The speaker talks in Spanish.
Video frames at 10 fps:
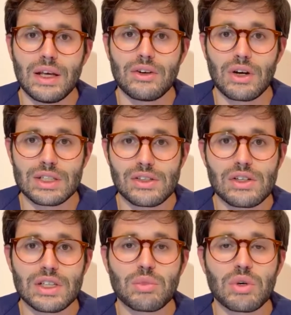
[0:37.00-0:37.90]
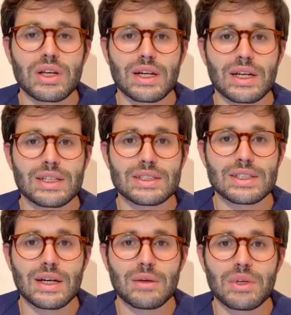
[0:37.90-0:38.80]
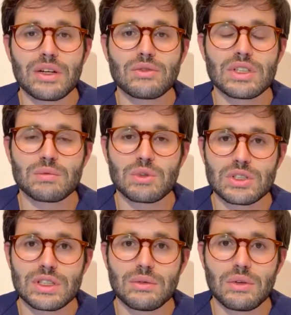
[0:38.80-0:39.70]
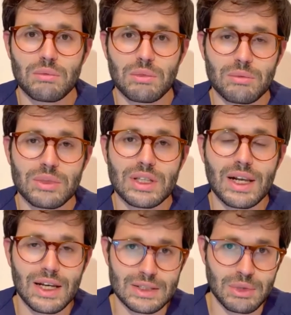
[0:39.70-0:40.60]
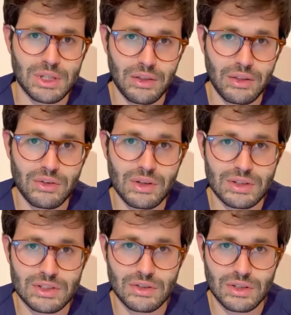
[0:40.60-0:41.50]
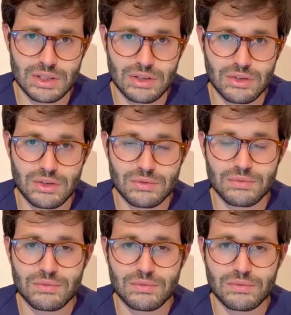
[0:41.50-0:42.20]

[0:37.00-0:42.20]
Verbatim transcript: En ocasiones puede requerirse también un dispositivo que permite la aspiración de dichos restos.